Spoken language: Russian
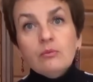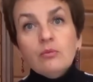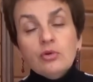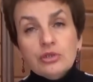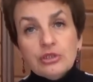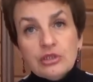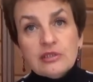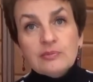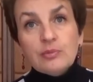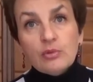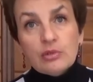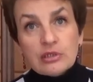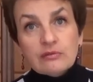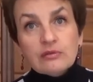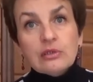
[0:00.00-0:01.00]
Можно
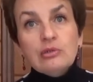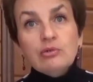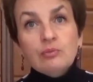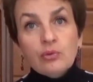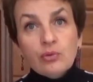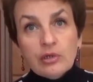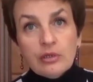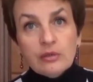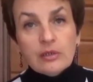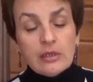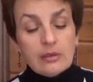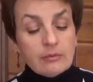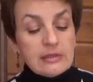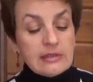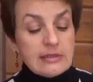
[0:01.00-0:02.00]
использовать любой
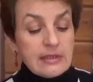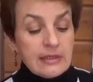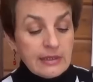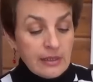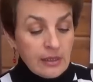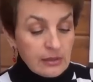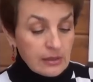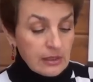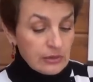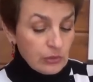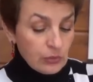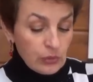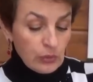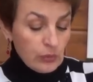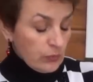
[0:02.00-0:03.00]
материал,
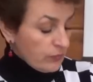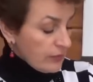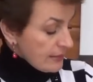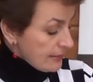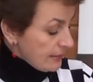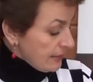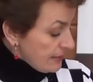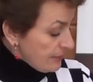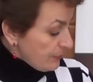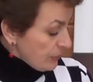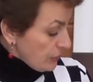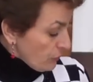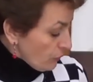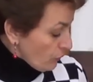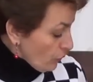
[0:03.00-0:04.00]
который у вас есть
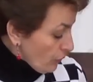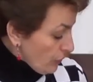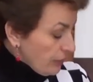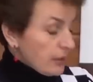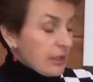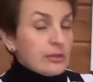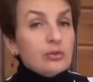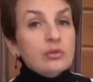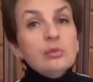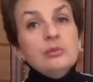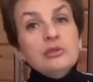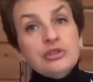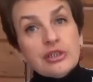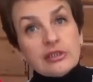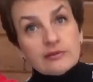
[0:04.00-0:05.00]
под рукой, который
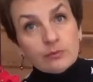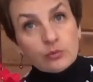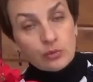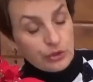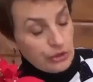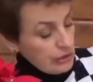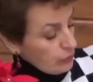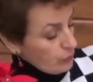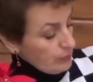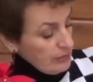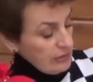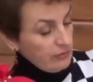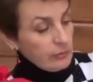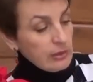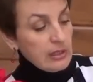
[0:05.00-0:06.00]
вы сейчас можете
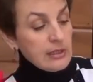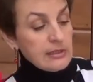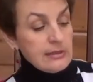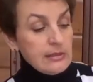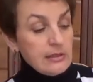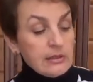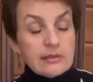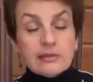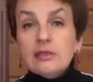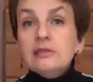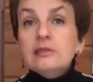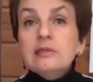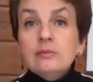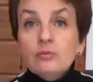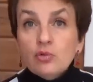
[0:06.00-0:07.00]
купить в магазине.
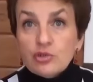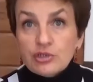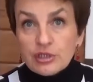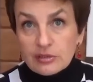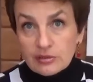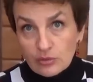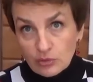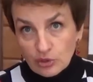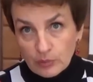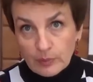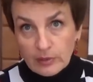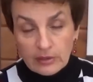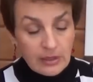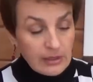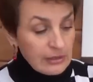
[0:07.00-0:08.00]
Кстати, и мох сейчас тоже
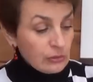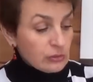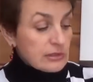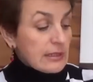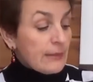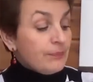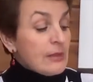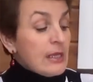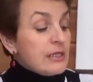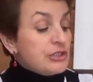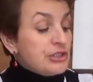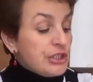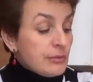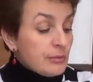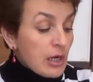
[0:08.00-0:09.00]
продается.
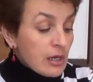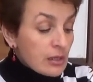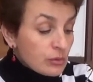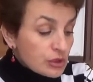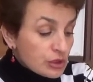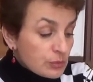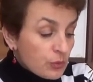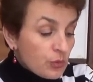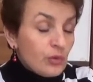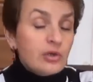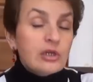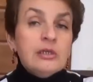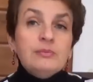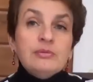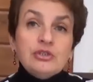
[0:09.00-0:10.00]
Чем хорош
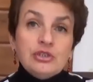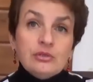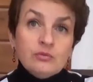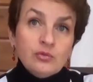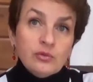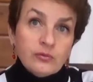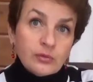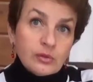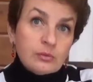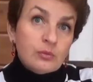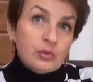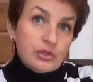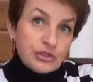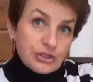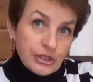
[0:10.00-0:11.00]
мох и почему вот
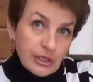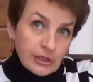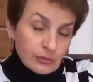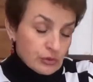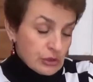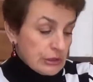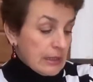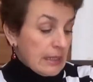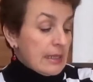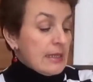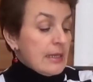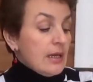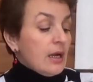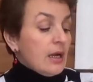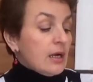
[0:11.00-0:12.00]
мульча нужна?
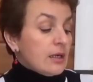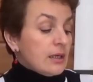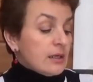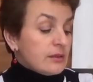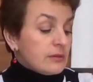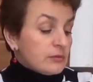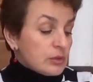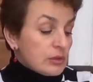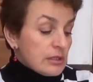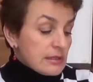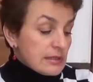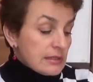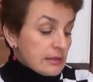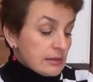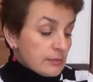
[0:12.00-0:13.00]
А вот
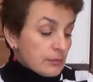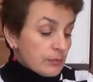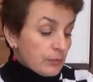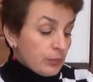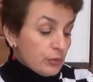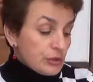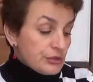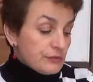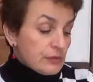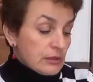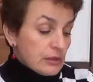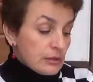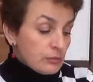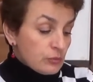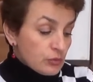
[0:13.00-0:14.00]
эти
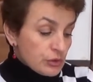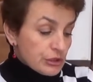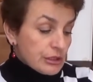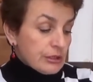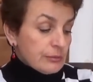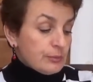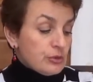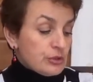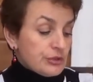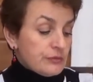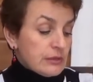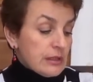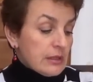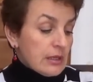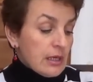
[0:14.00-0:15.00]
почвенные мушки,
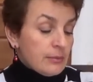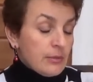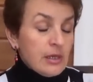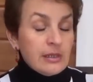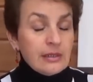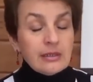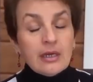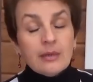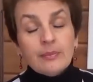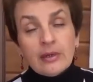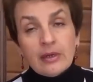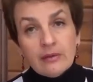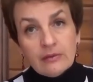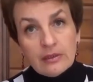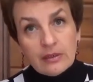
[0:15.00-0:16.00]
почвенные комарики, я
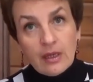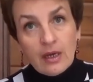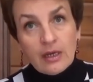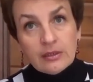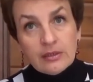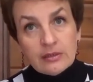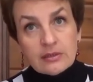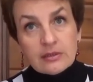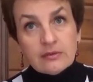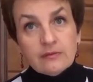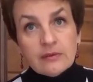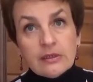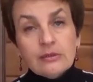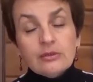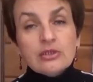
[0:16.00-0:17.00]
правильно они
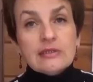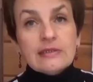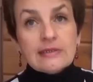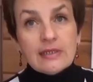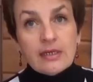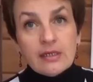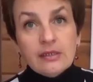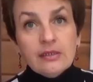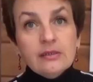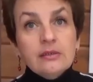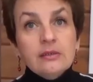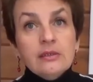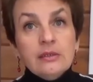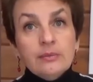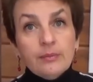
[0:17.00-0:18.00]
называются
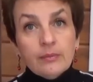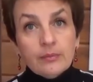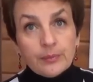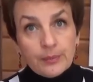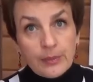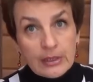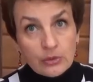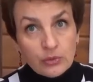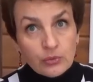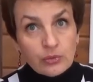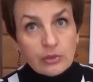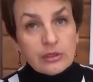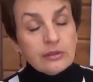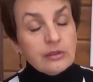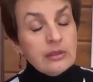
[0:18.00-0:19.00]
цариды и
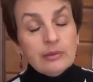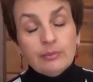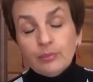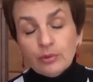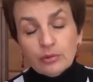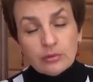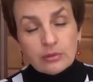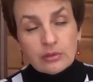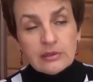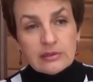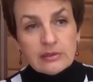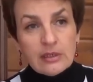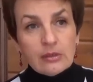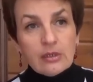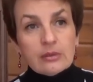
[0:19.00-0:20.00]
подуры, или подуры, не
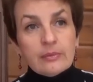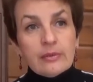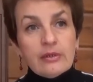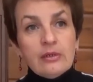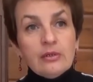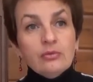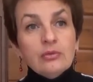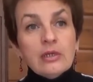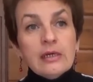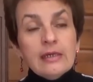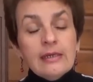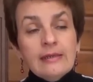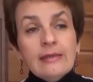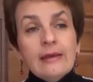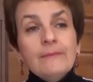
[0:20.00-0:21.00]
знаю, как правильно,
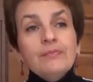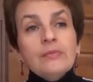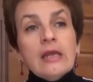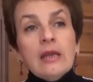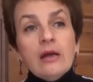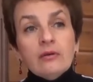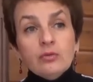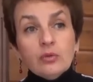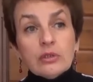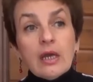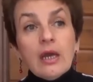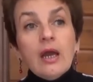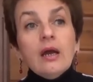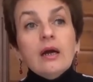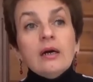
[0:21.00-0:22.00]
ударение, вот,
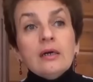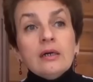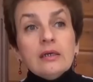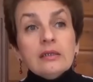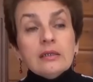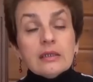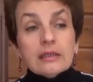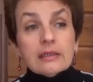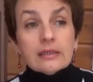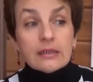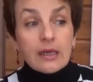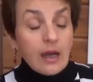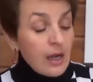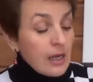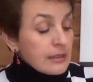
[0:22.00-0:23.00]
а
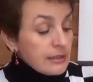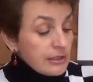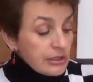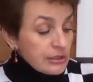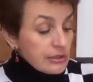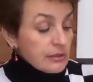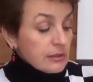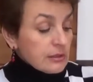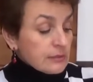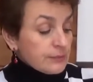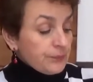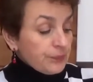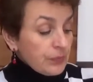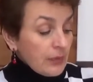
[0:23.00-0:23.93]
они э,